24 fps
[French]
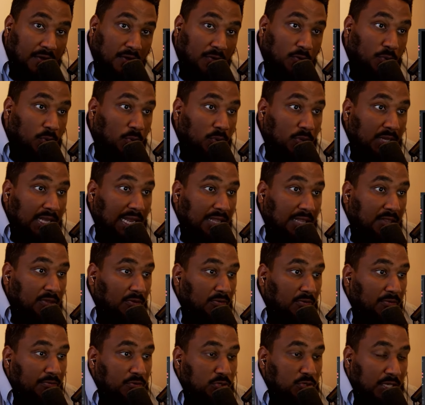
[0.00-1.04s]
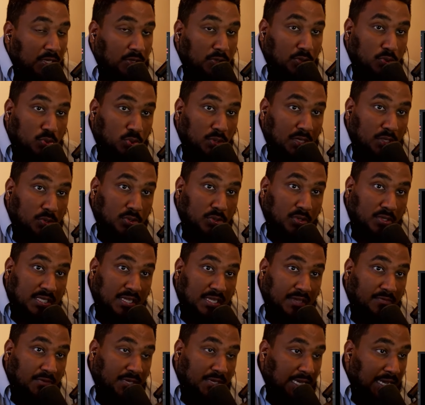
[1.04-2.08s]
En gros, il attend que vous soyez que tous les deux dans
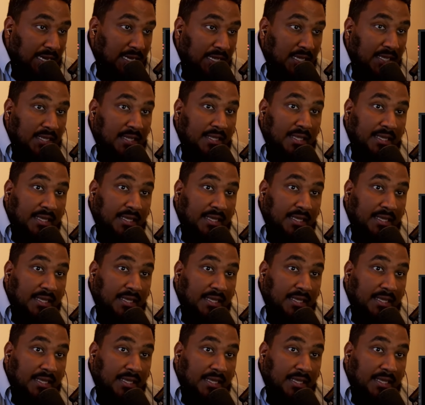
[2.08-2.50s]
un vocal